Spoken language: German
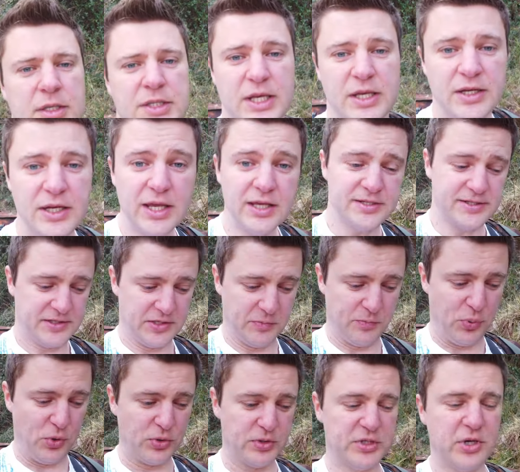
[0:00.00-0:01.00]
Der nächste
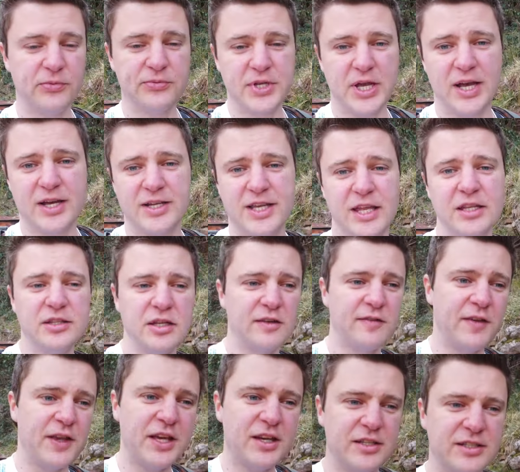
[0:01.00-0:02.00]
Punkt auf der
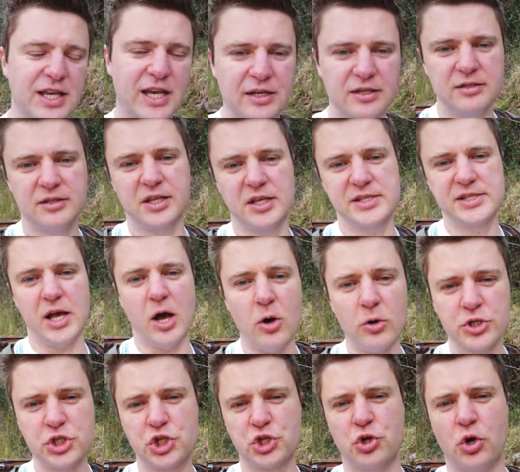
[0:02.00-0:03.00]
Agenda wäre dann das
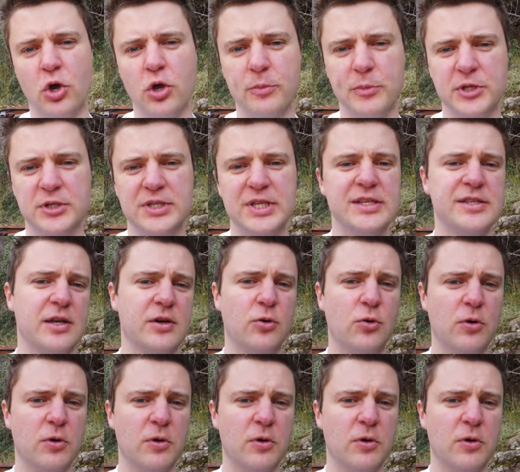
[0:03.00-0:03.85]
Ausschäumen dieser